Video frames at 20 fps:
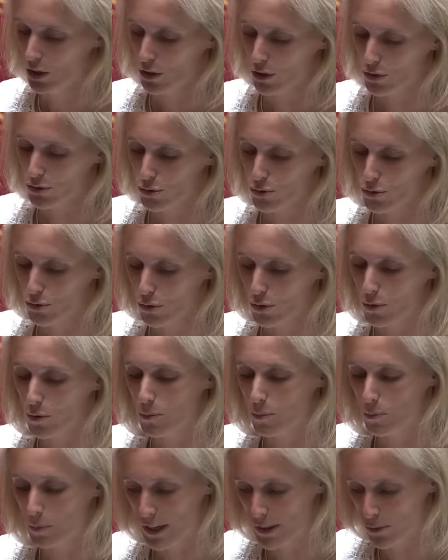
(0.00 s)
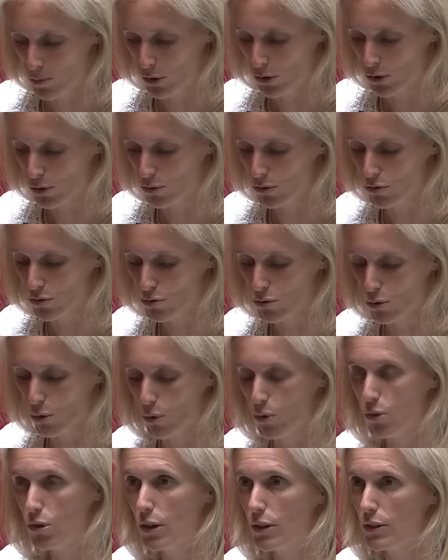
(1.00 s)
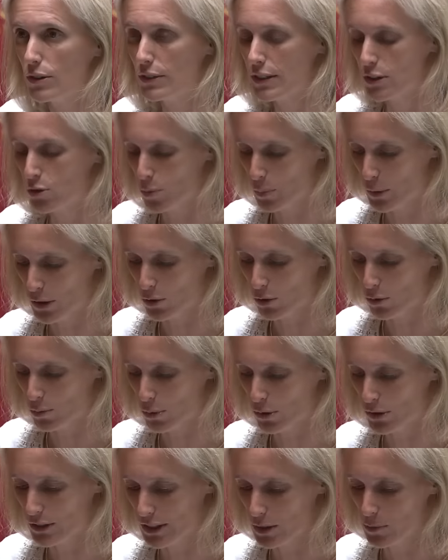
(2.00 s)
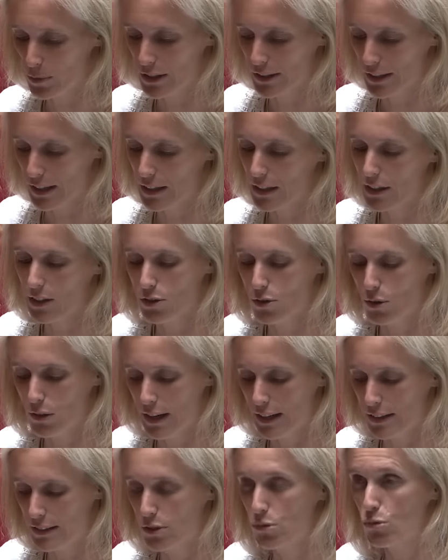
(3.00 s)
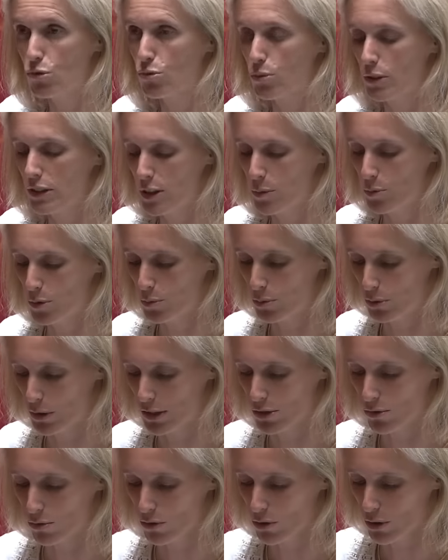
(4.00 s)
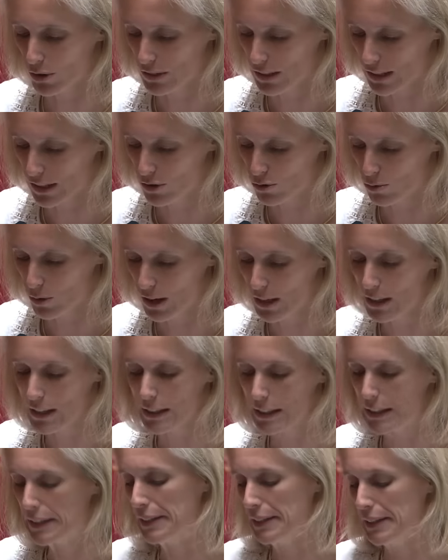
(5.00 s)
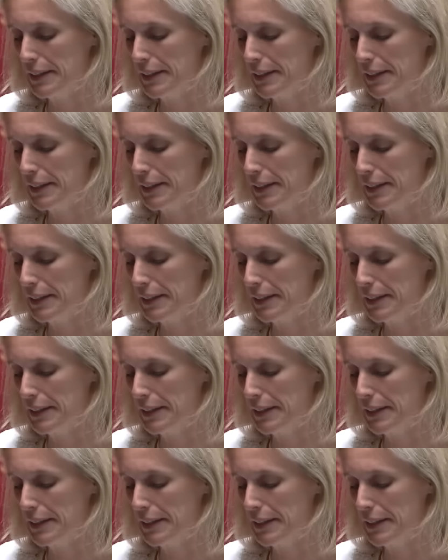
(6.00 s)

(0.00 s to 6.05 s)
en tenant pleinement compte du rôle des hôpitaux de proximité dans l'accès aux soins des populations de leur territoire.